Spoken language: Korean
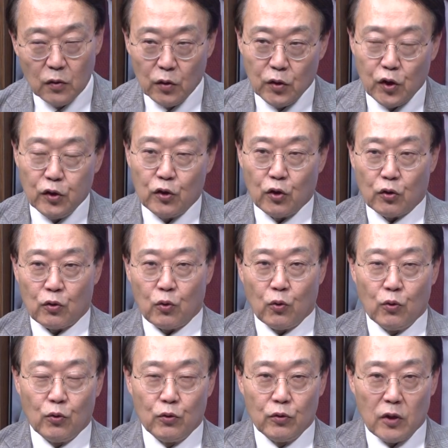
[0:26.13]
그 실적
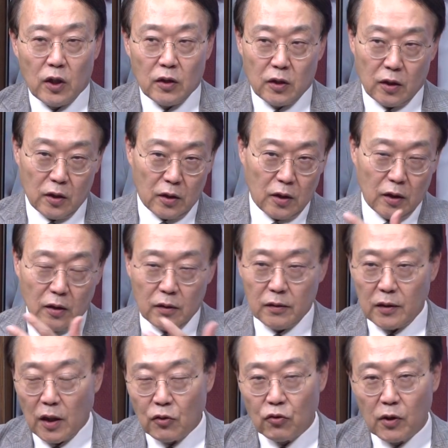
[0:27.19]
좋은데 이제 이렇게
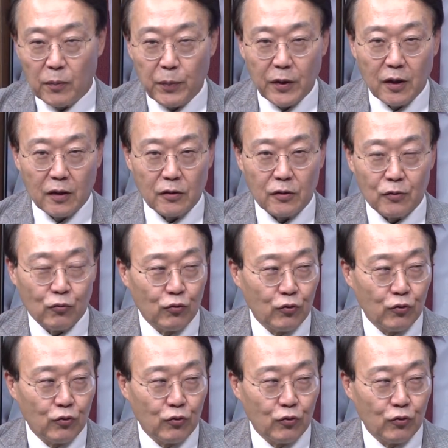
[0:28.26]
대중 앞에 나와서는